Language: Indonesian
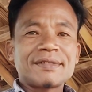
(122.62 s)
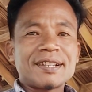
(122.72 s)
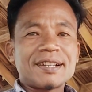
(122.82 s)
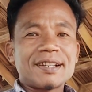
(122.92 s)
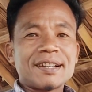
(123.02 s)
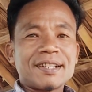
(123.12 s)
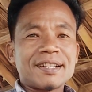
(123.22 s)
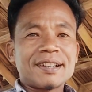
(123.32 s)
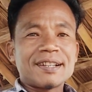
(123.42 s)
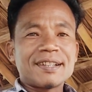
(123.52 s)

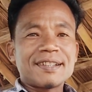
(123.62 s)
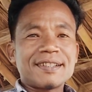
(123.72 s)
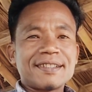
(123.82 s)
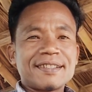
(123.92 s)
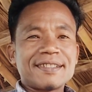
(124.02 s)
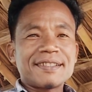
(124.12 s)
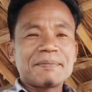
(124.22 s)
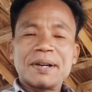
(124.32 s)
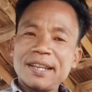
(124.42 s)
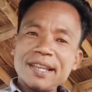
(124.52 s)

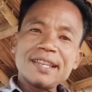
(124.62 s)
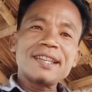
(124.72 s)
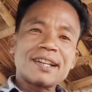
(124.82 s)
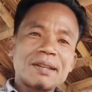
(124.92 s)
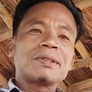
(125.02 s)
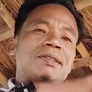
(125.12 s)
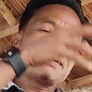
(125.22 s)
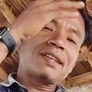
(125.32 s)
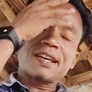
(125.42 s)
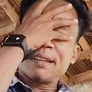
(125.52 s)
neng ke nang na pati
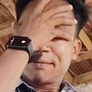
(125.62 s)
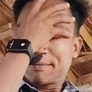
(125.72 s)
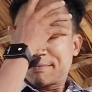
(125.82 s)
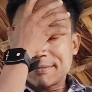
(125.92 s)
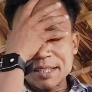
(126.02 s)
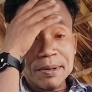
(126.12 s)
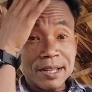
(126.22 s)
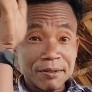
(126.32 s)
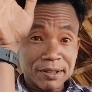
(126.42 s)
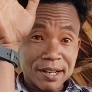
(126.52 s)
na, di ba
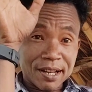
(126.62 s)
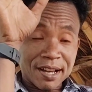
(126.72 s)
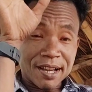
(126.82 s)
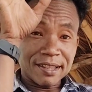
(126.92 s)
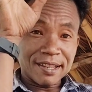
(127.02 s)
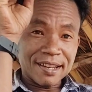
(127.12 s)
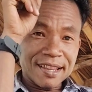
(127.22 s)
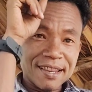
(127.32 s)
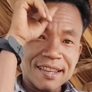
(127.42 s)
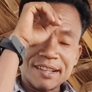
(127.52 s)
nang sanang
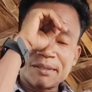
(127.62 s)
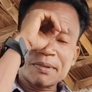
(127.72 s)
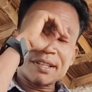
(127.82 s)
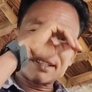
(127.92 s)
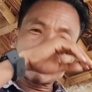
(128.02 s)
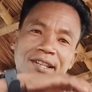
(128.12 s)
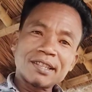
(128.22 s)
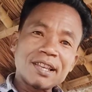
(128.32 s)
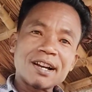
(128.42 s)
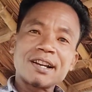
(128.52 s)
haitane nasi mang asal na
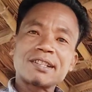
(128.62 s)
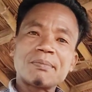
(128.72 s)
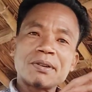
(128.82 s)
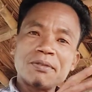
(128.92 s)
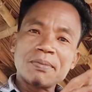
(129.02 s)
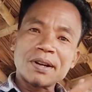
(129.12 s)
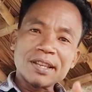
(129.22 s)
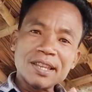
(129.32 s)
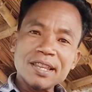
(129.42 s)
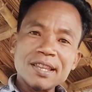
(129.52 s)
de ang azak manu
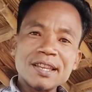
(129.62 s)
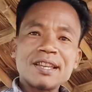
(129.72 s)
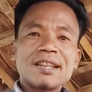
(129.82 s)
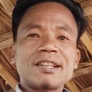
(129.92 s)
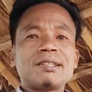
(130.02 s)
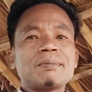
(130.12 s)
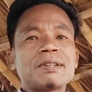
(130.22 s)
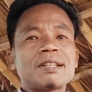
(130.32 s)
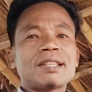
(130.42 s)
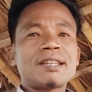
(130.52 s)
bangi nasi
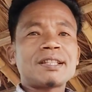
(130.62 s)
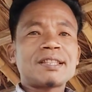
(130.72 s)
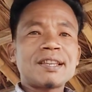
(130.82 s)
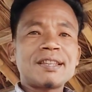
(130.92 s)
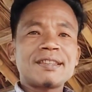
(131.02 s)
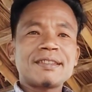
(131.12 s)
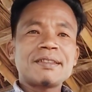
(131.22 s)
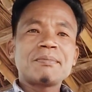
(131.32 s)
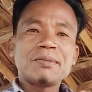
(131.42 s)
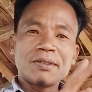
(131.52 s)
mana thariat ken
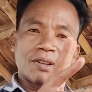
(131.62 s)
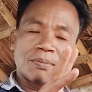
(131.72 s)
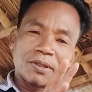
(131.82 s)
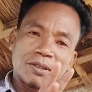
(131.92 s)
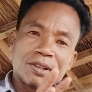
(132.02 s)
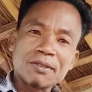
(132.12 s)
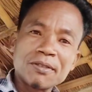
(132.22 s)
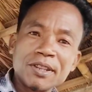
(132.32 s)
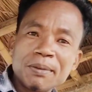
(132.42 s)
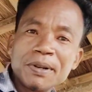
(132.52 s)
idrang bidrang
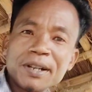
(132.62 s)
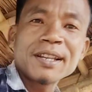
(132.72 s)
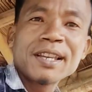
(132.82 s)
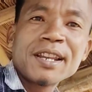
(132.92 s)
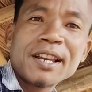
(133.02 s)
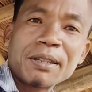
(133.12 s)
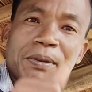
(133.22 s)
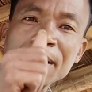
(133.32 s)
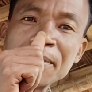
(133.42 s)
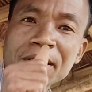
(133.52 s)
ko nimang nasi
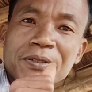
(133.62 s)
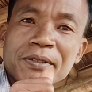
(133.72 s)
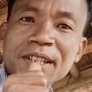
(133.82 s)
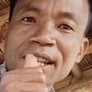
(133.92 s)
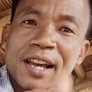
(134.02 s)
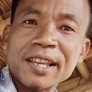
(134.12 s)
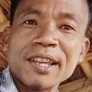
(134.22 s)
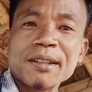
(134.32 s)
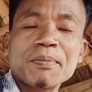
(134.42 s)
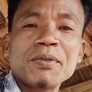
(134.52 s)
mana namne ko de like
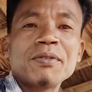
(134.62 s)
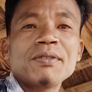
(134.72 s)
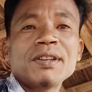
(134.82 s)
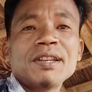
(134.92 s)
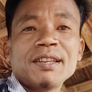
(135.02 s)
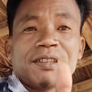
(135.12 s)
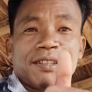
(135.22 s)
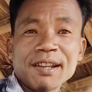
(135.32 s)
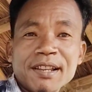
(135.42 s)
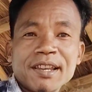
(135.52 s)
ket po
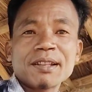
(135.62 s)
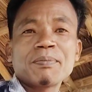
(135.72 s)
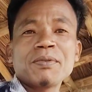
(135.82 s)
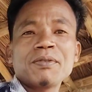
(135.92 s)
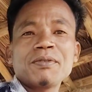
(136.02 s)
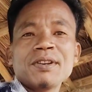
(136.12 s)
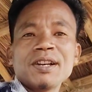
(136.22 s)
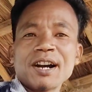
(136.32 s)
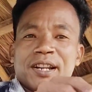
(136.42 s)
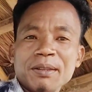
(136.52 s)
share ket po
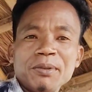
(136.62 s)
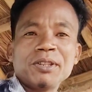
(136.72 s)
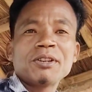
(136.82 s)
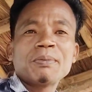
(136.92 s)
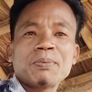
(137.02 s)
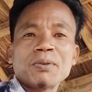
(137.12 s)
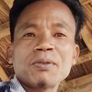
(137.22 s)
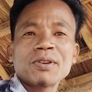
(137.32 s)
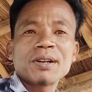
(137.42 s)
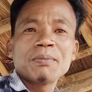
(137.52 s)
ang ni video ko
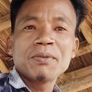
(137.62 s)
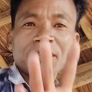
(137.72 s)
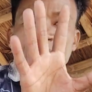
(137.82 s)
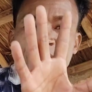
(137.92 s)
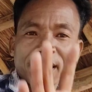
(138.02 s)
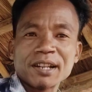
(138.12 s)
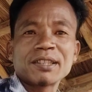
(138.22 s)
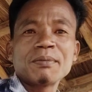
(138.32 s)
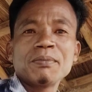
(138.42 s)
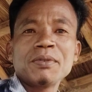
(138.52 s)
follow ka bo dakcha
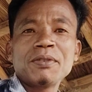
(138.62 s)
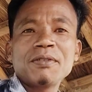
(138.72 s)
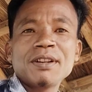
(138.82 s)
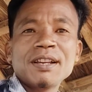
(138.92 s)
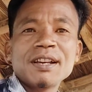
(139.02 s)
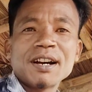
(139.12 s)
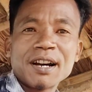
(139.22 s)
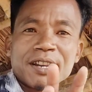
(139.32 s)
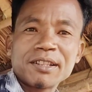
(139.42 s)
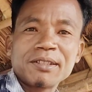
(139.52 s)
gatram bo
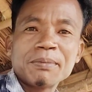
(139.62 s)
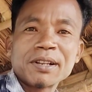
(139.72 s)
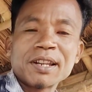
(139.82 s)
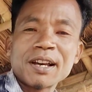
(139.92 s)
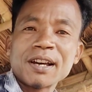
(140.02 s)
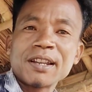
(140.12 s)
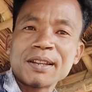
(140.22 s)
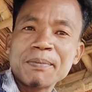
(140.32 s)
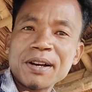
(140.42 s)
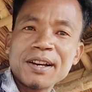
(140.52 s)
ang nasi mang na
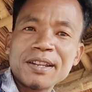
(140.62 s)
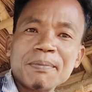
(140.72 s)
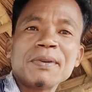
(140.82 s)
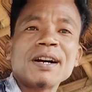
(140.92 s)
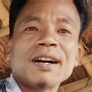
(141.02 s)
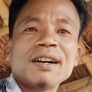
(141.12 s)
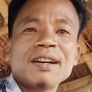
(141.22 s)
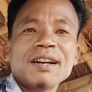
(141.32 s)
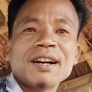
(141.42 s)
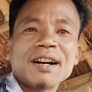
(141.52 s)
nama nama
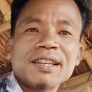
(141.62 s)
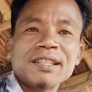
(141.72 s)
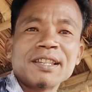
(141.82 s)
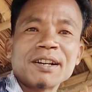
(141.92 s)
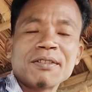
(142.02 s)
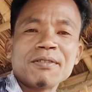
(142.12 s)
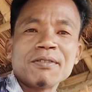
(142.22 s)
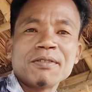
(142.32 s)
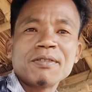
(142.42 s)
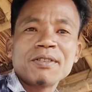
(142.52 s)
ahian dirang
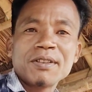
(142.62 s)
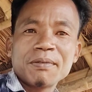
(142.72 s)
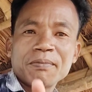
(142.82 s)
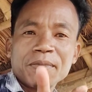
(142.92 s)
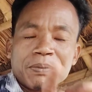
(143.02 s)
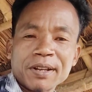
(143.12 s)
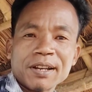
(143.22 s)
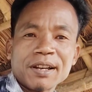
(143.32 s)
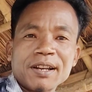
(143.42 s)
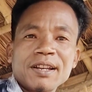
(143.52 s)
ko bye bye